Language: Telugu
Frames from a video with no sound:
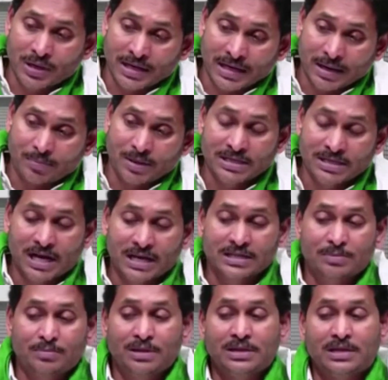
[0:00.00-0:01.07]
ఈ డెబ్బై
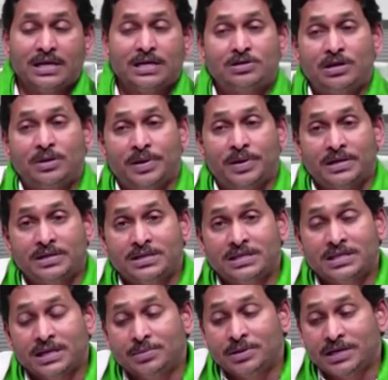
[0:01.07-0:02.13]
శాతం మంది రైతుల
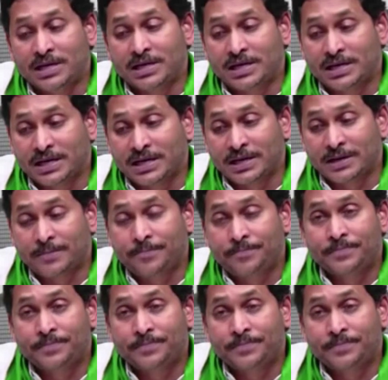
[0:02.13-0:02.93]
పరిస్థితి ఏమిటి అని అంటే